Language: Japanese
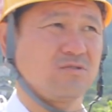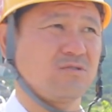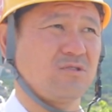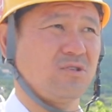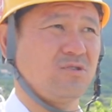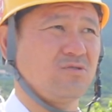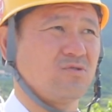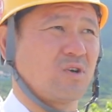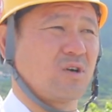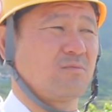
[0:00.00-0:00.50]

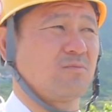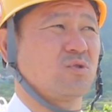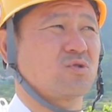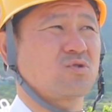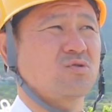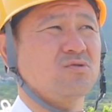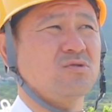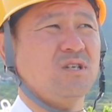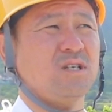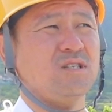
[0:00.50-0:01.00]
ていうのは、まあ、
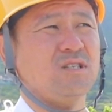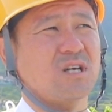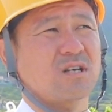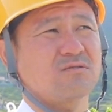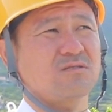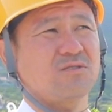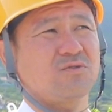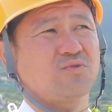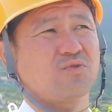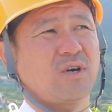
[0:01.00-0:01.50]
そんなに
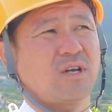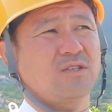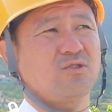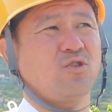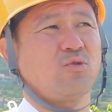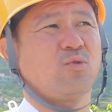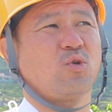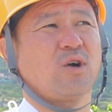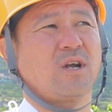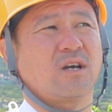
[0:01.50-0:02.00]
逆に不安に
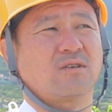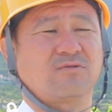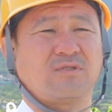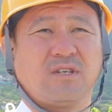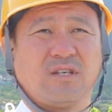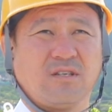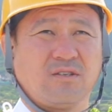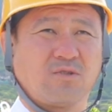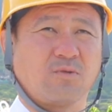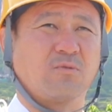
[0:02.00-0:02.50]
思わなく
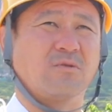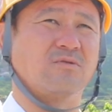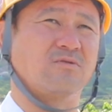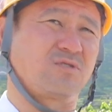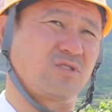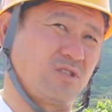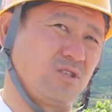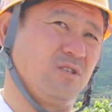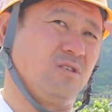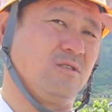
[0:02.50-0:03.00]
ていいと思う
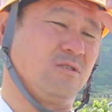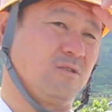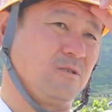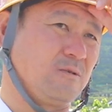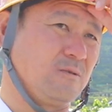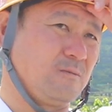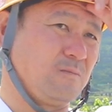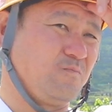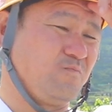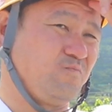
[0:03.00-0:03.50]
し、
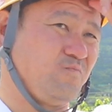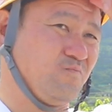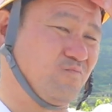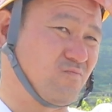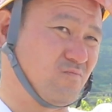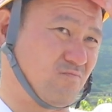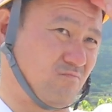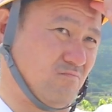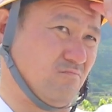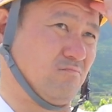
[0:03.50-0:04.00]

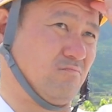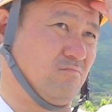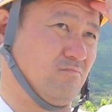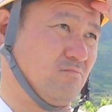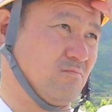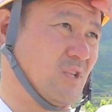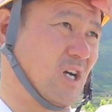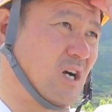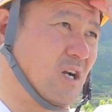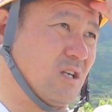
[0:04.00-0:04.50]

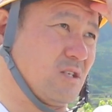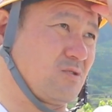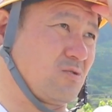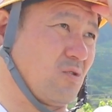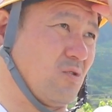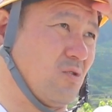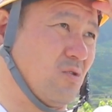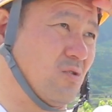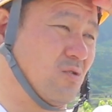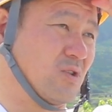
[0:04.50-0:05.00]
うん、だから
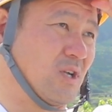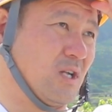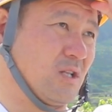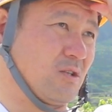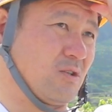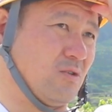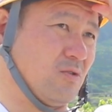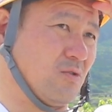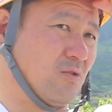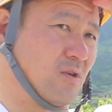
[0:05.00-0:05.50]
人な
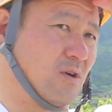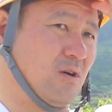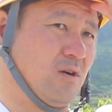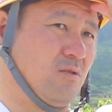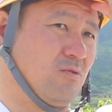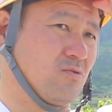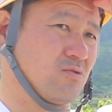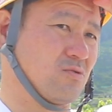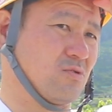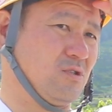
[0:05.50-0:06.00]
んていうのは
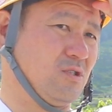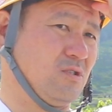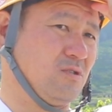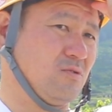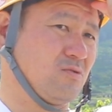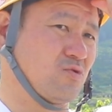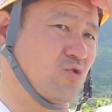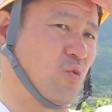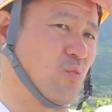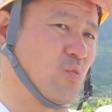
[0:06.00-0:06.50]
本当に
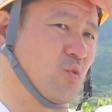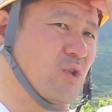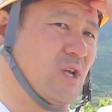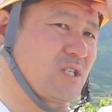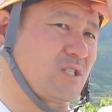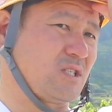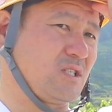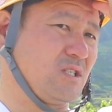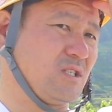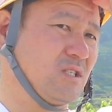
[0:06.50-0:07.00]
友
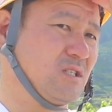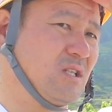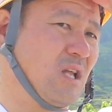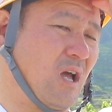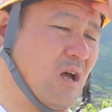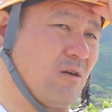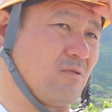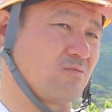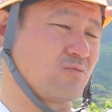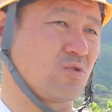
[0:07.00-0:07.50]
達で
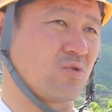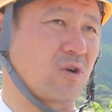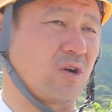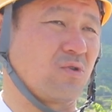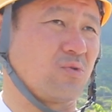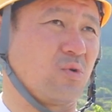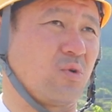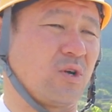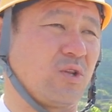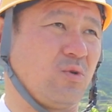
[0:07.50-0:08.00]
どっか
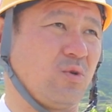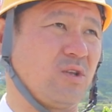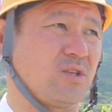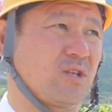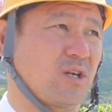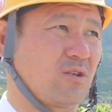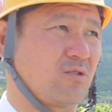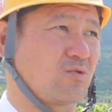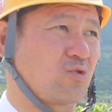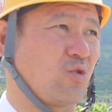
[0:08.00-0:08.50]
の動画で俺言っ
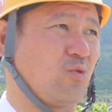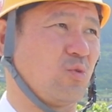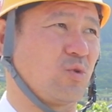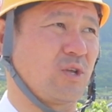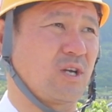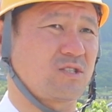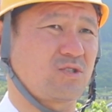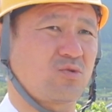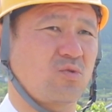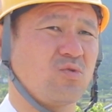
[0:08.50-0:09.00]
たけど友
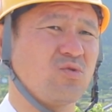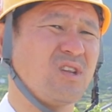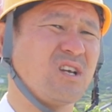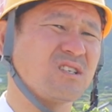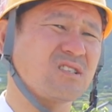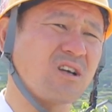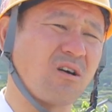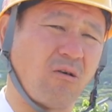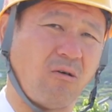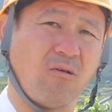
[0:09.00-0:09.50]
達と同じ
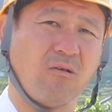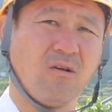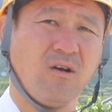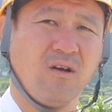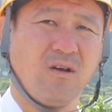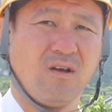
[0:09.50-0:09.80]
だもん、うん、